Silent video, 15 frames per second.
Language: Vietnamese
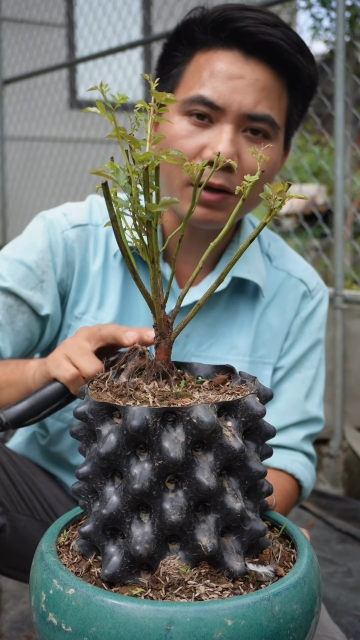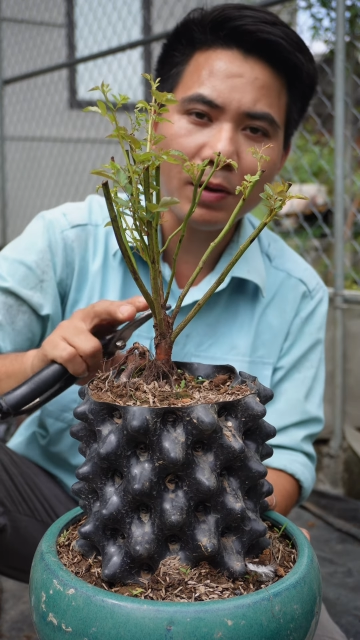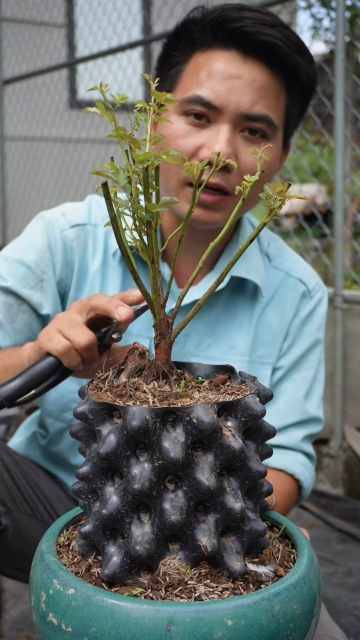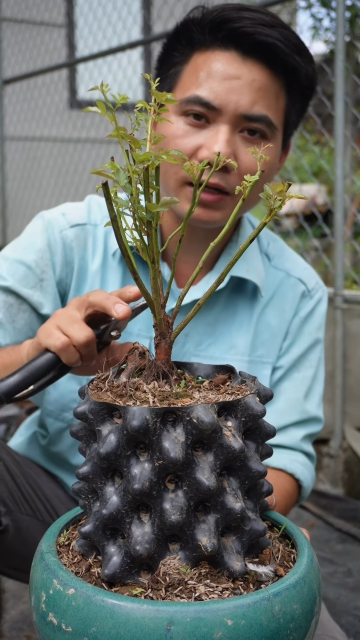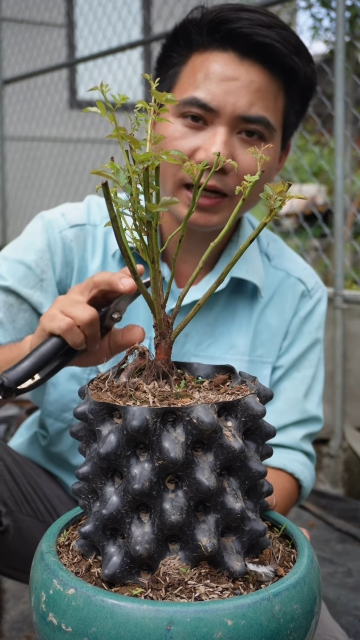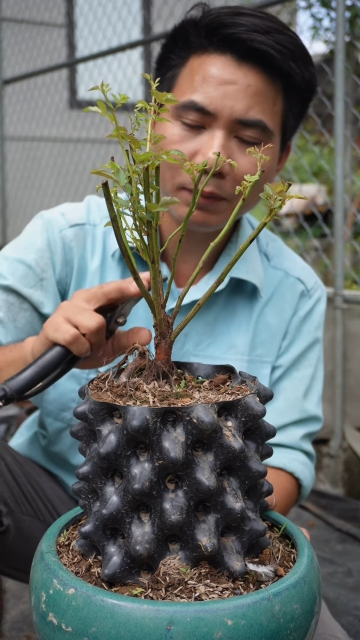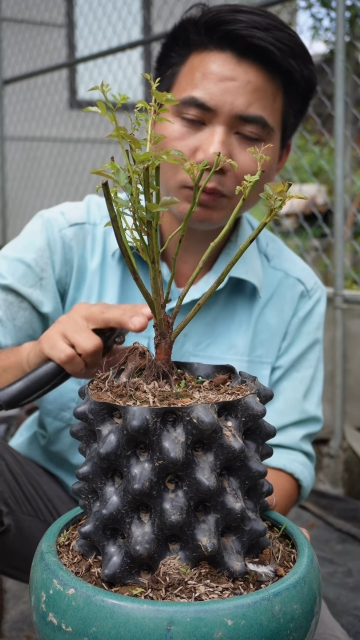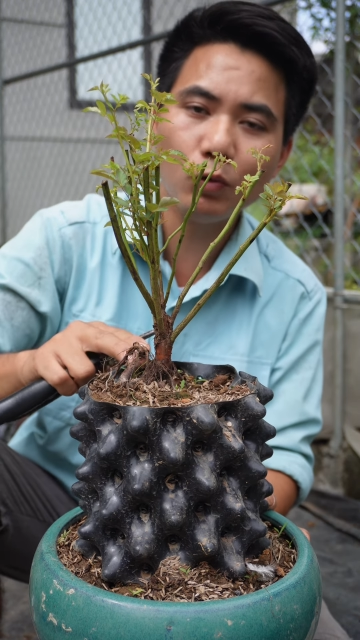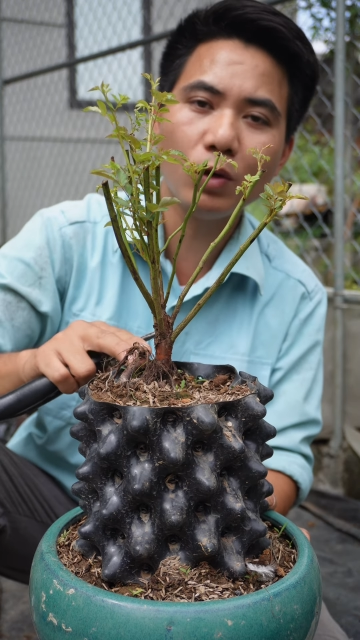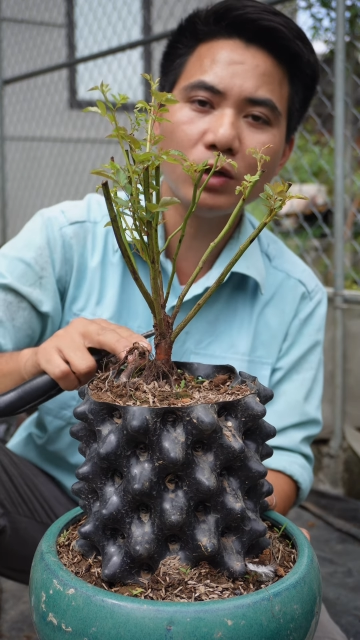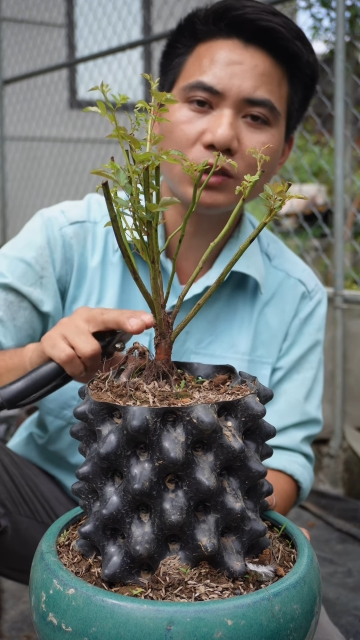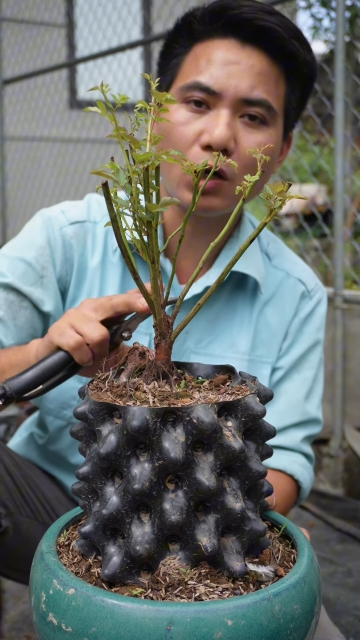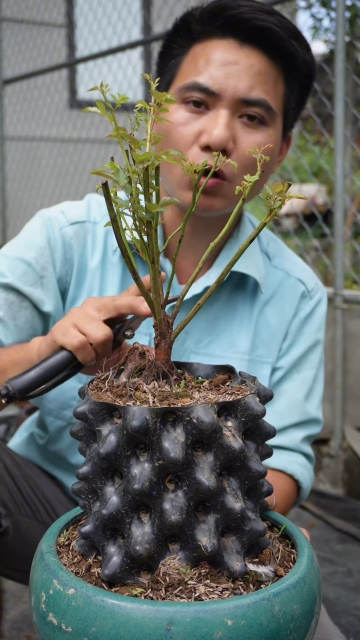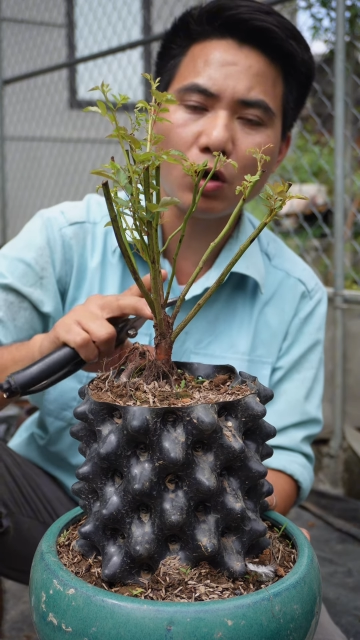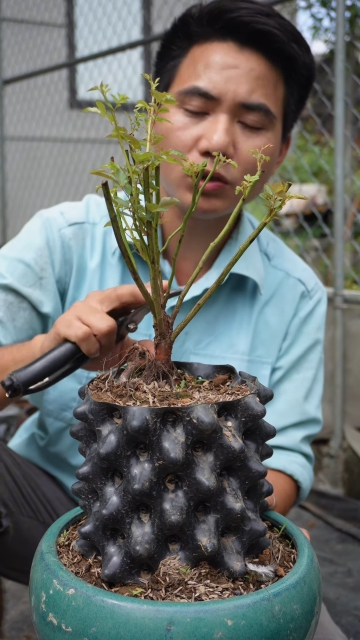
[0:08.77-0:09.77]
các bạn ghép
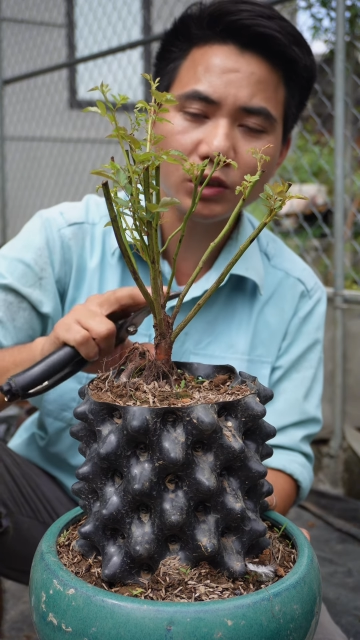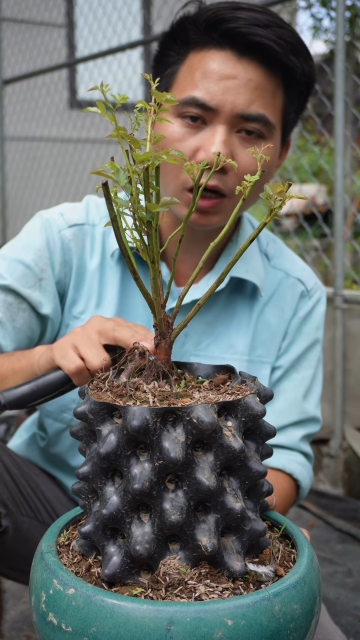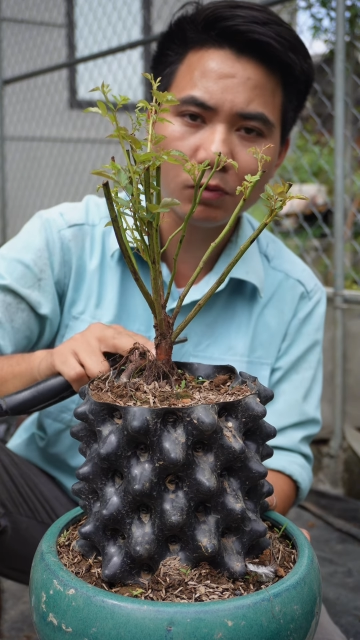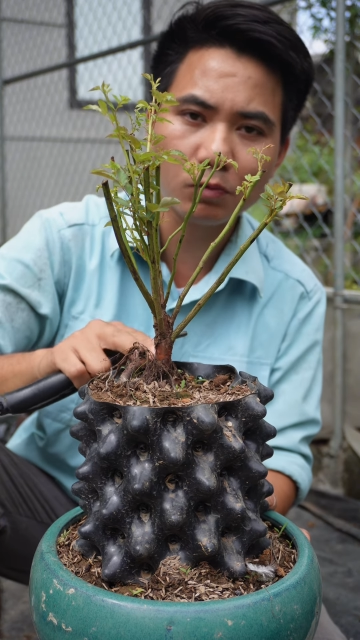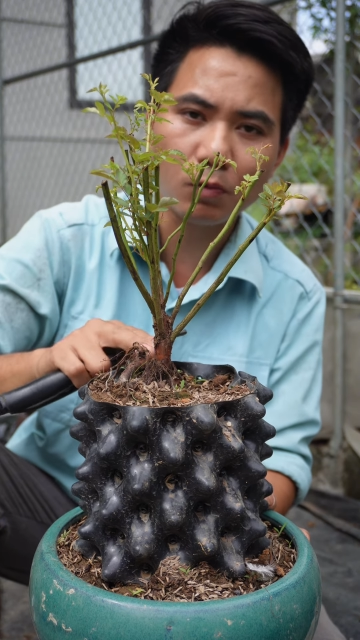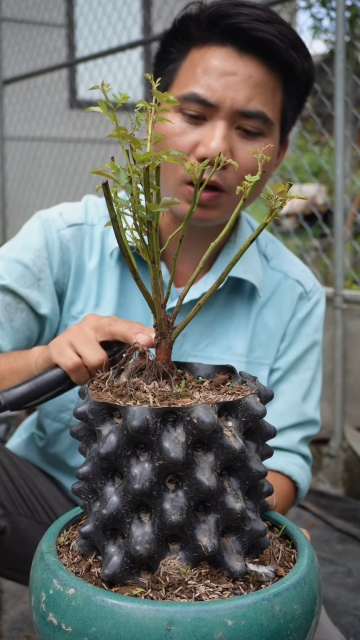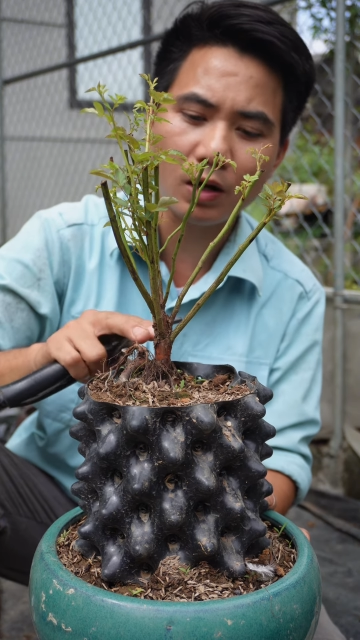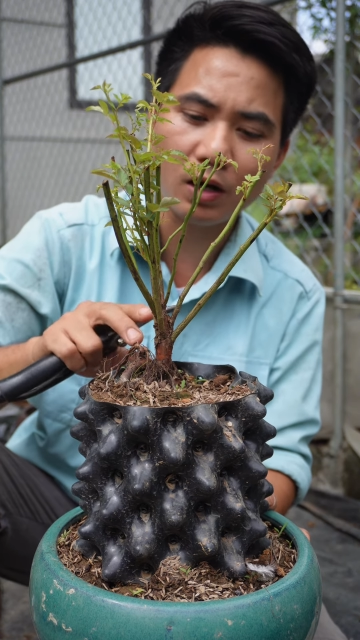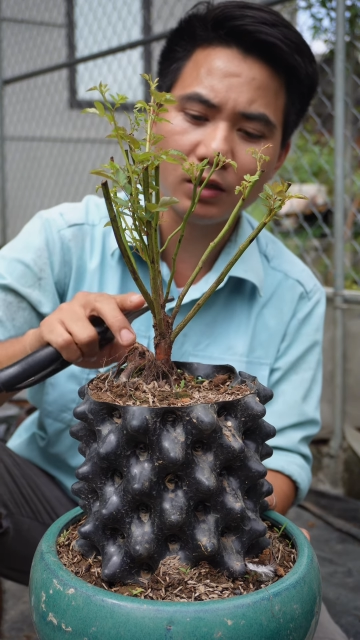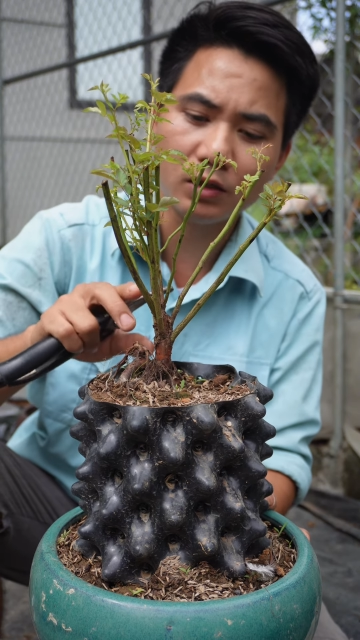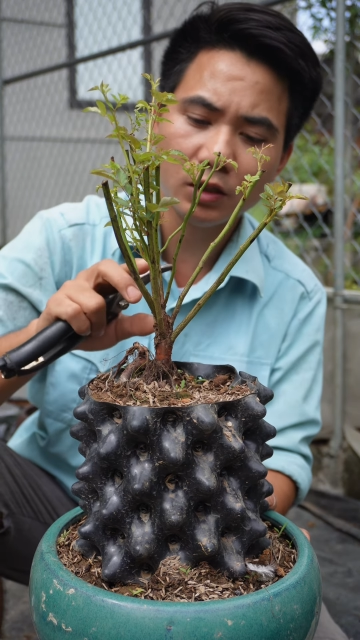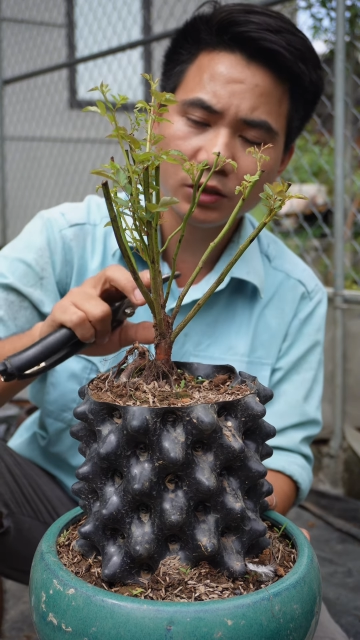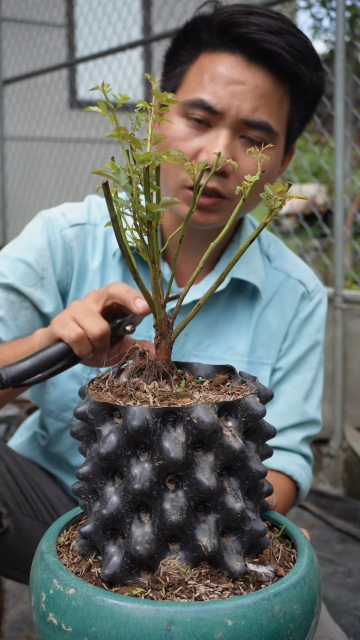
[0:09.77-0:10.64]
luôn sau đó trồng hoặc là